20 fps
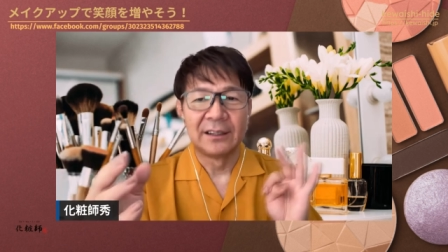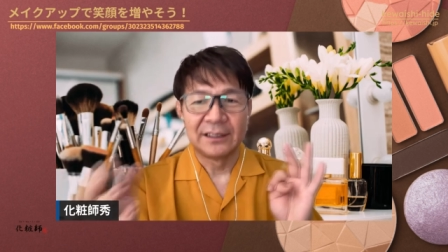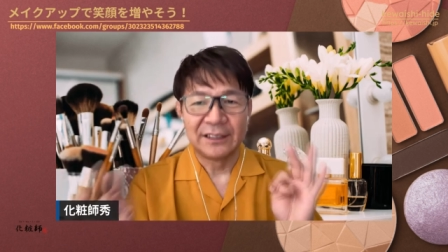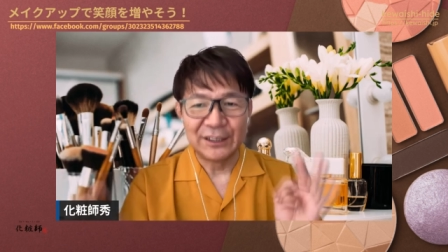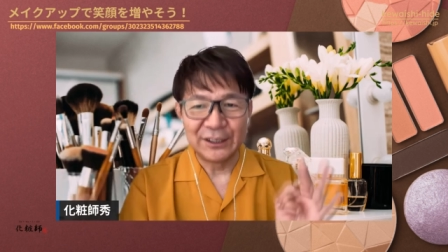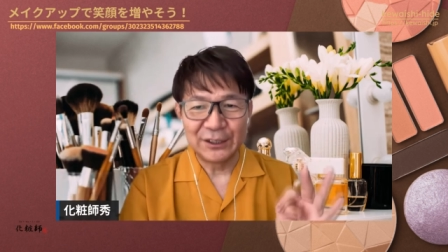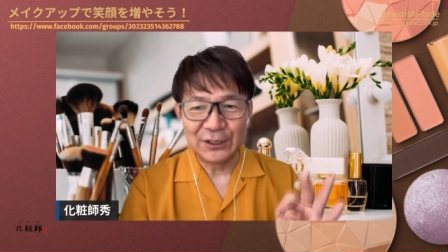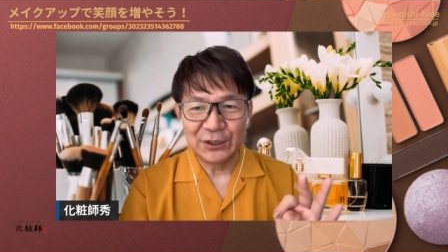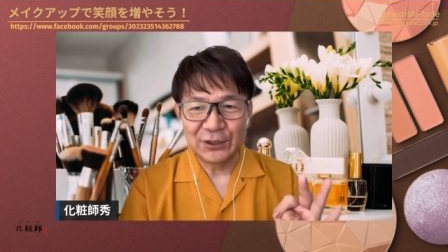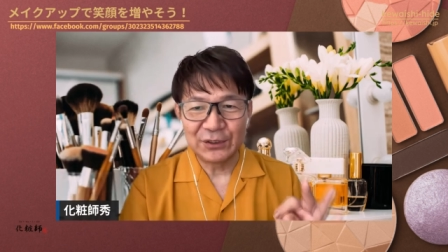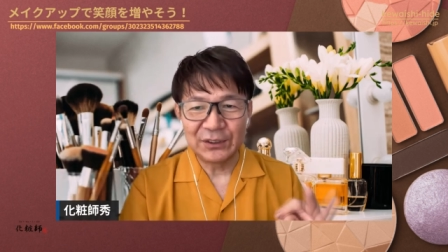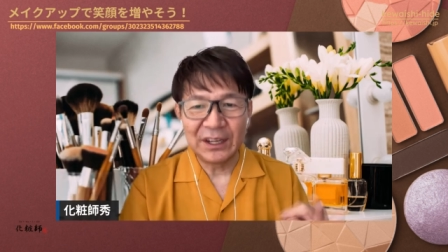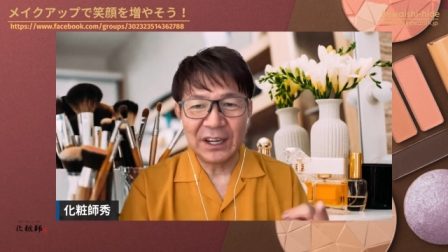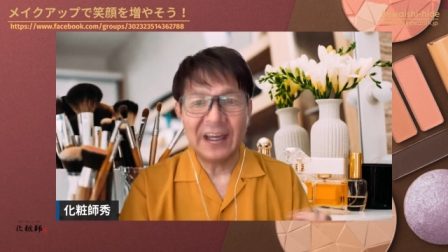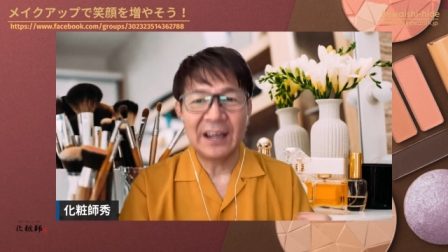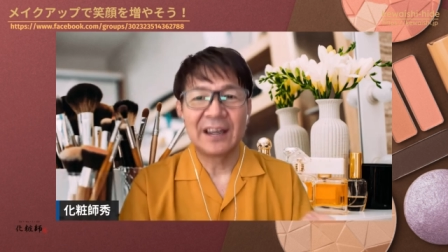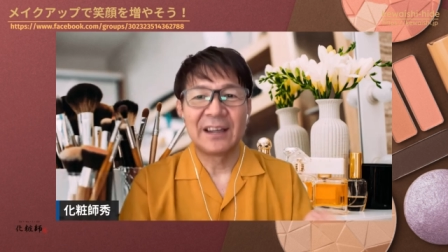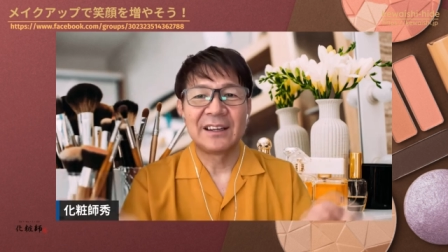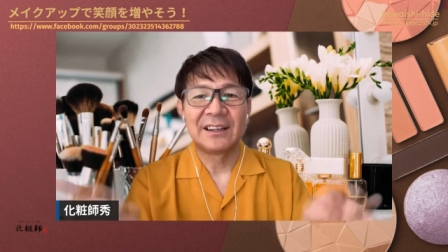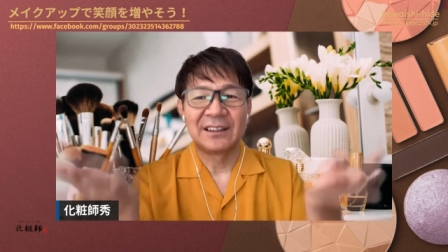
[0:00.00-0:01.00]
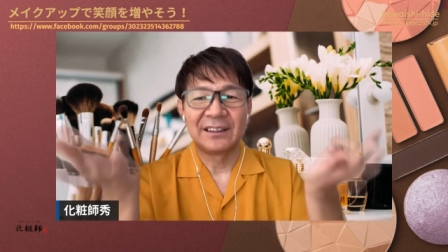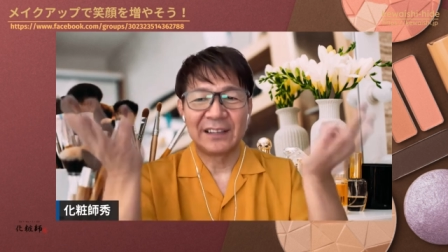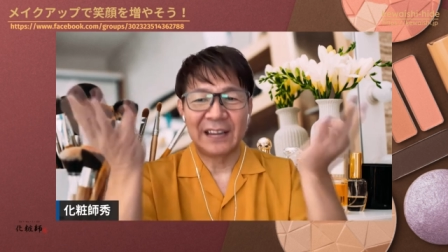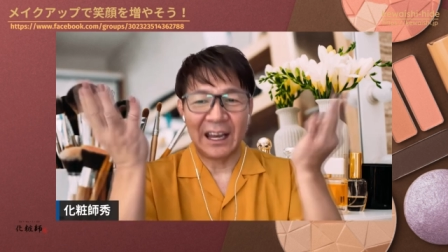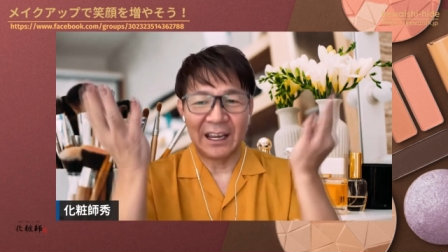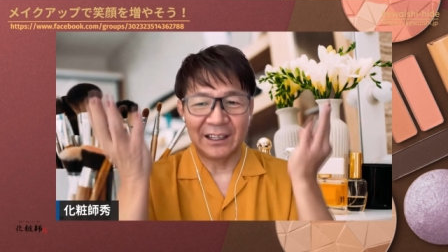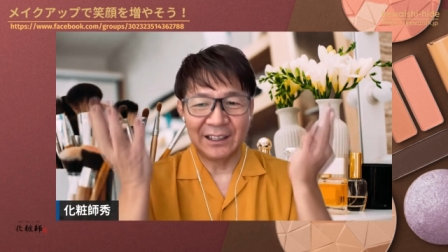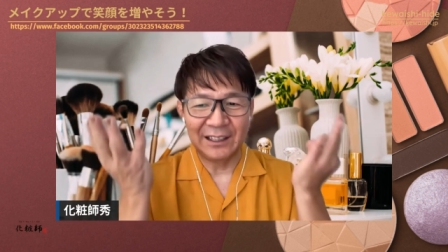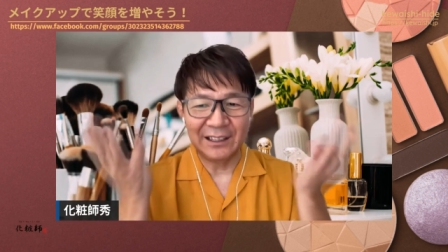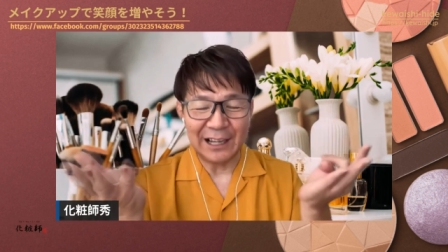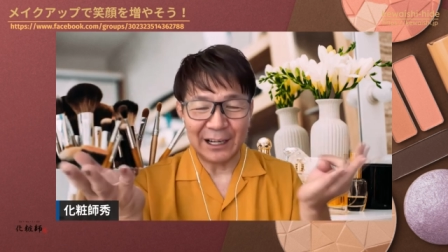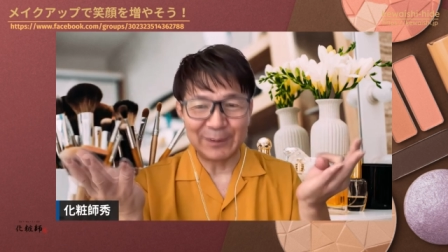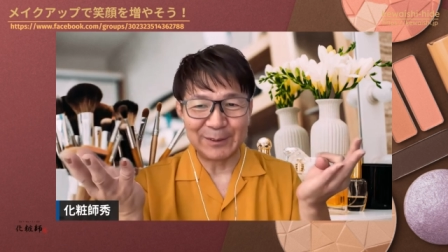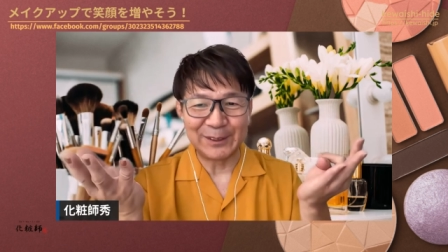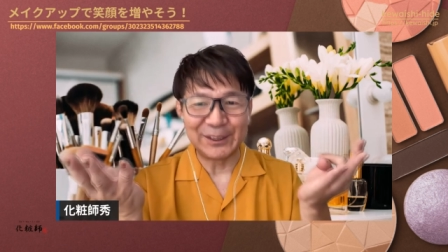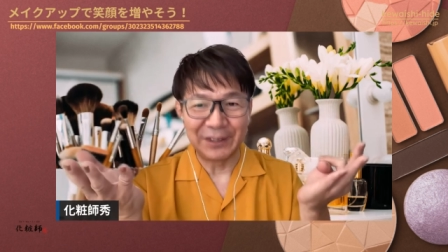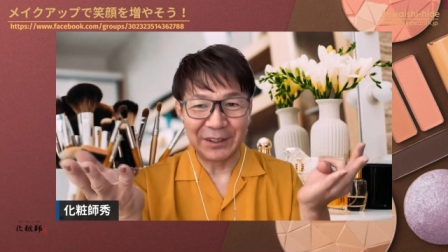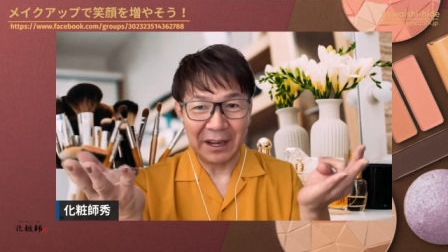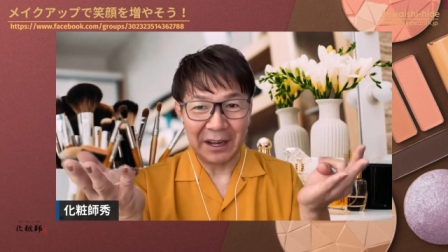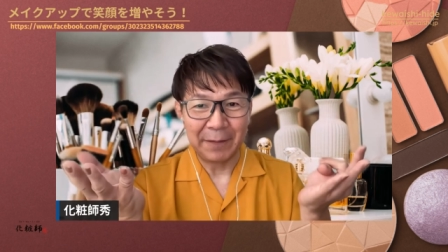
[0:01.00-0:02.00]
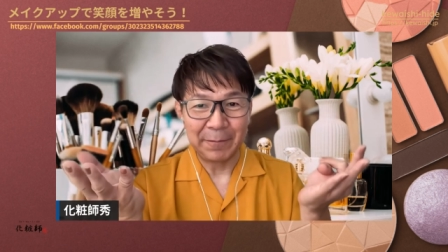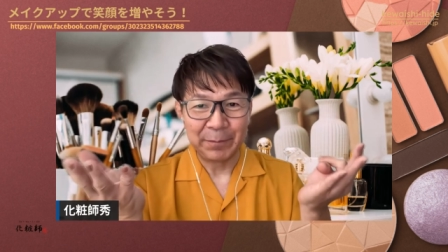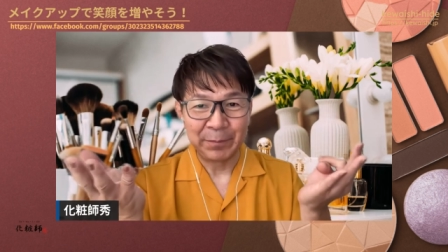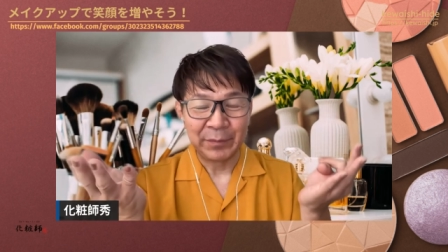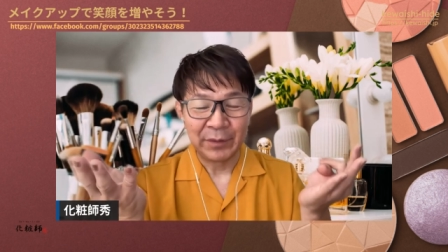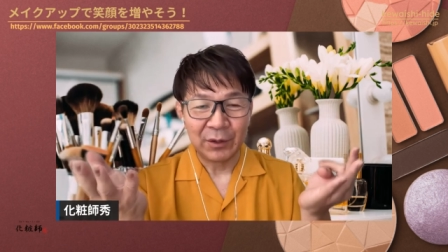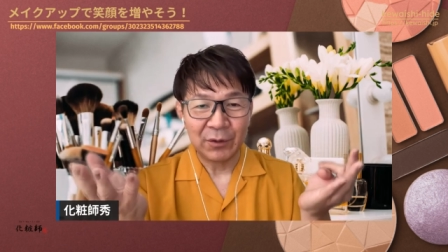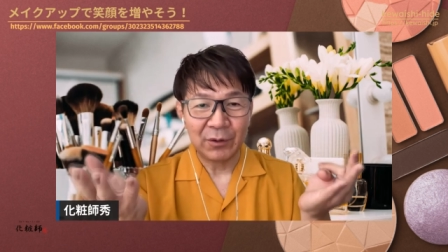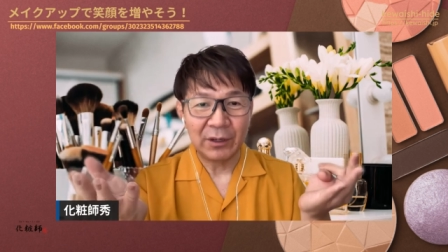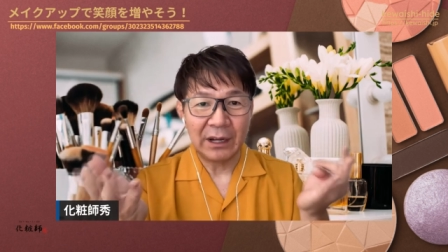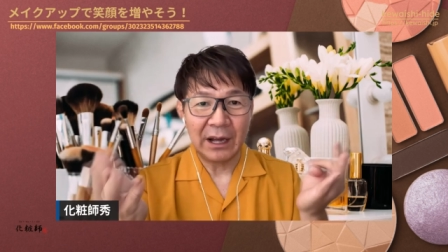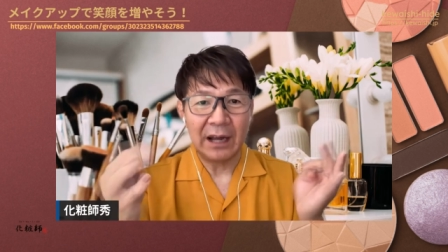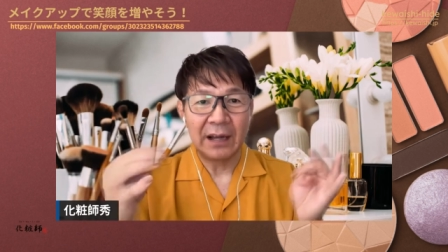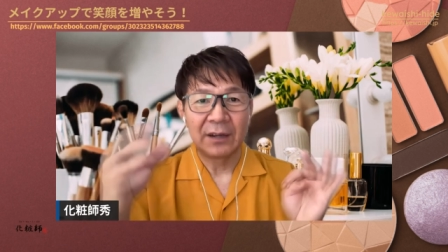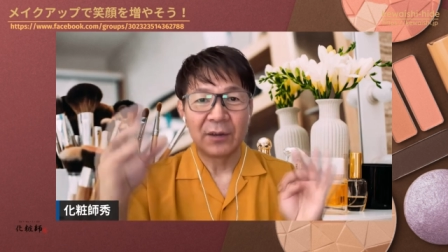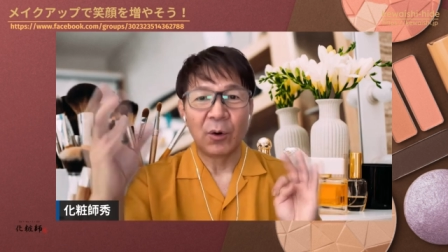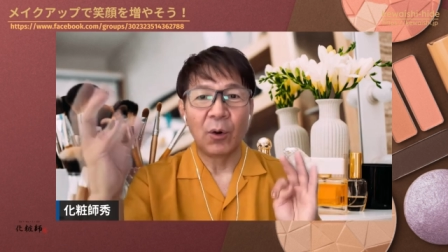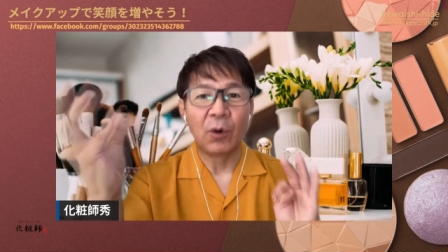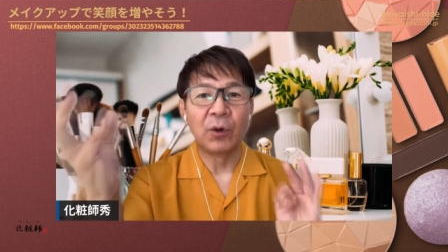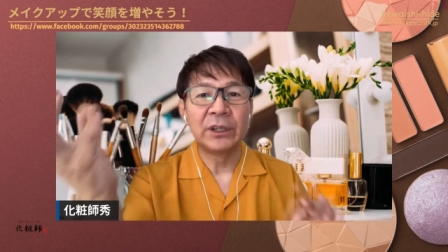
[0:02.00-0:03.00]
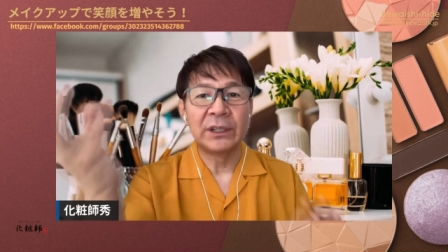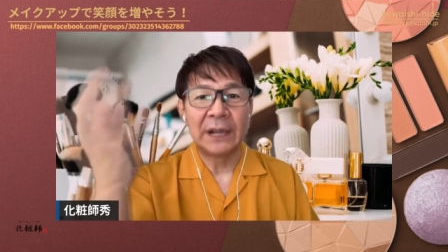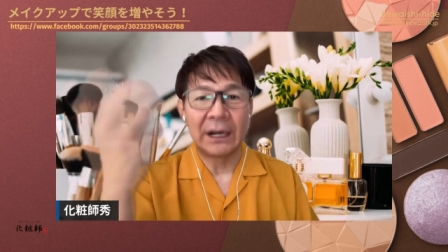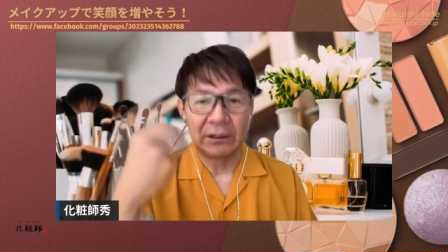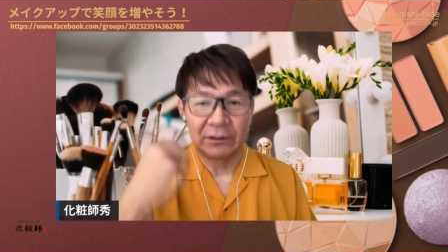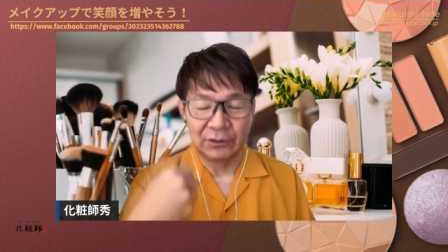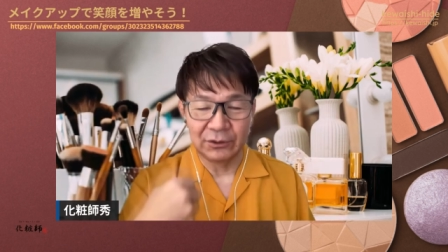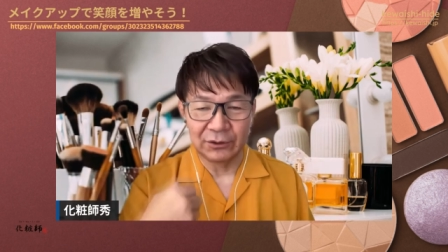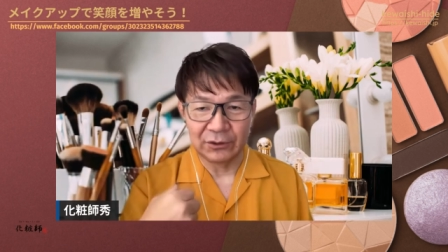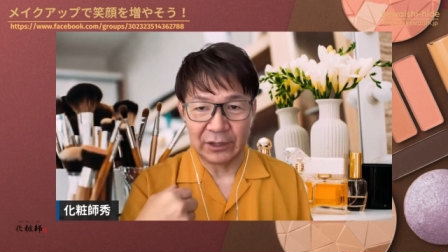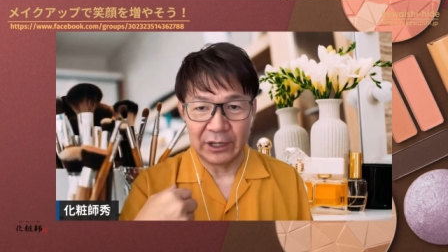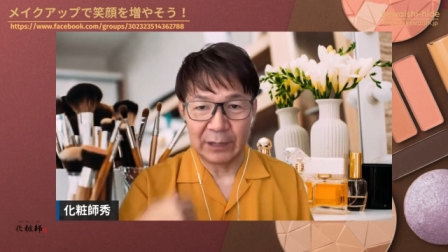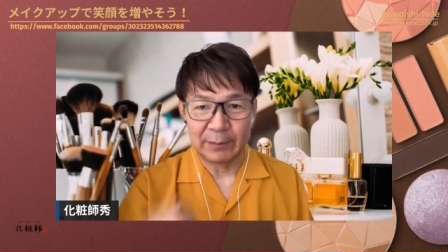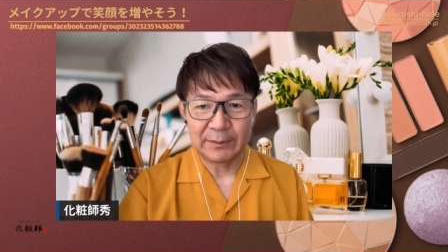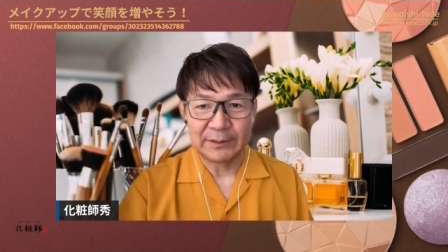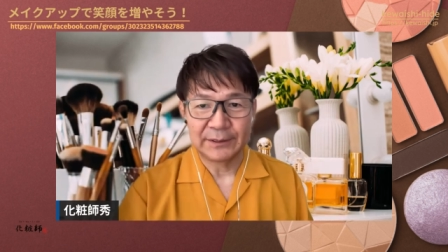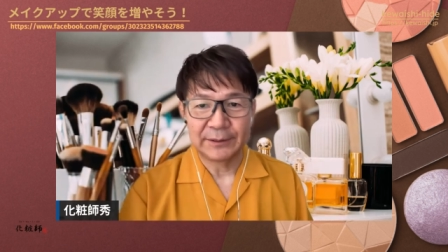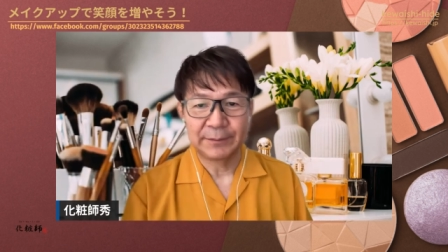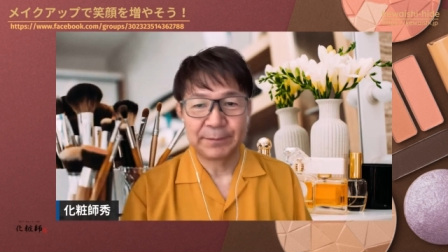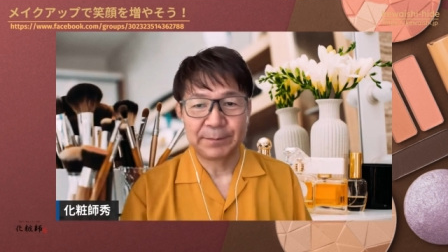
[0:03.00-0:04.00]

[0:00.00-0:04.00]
一瞬で元気になりますよね。これが補うということになります。